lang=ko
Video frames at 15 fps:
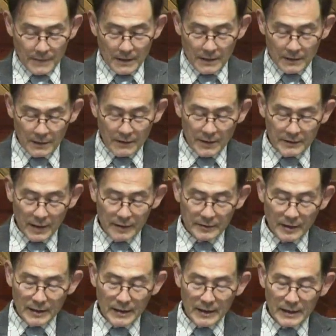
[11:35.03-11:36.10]
그러나
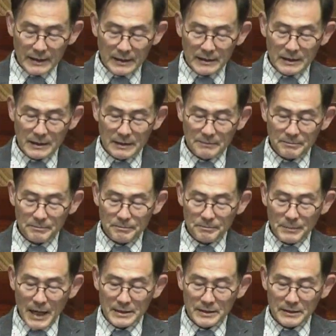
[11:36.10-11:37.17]
사탄의 이
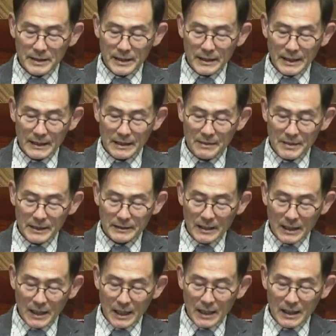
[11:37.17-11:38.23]
반역에
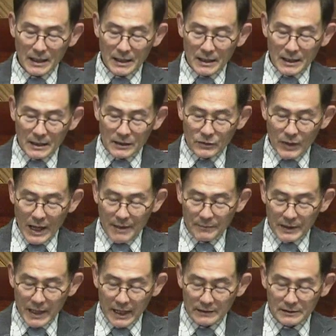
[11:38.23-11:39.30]
가담했다가 그와
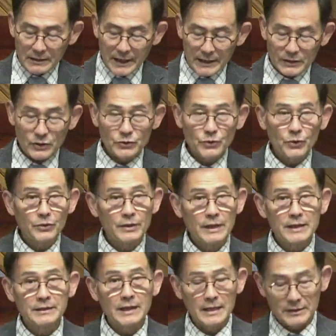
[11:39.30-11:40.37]
함께 하늘나라에서
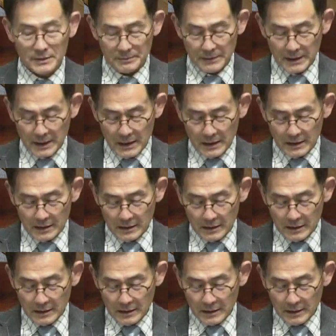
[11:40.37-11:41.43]
쫓겨났지 않습니까?
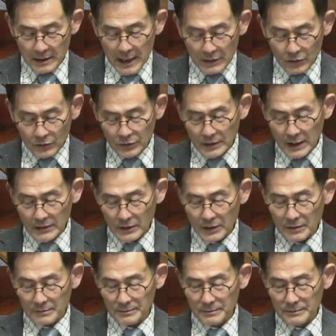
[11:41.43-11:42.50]
가론 유다처럼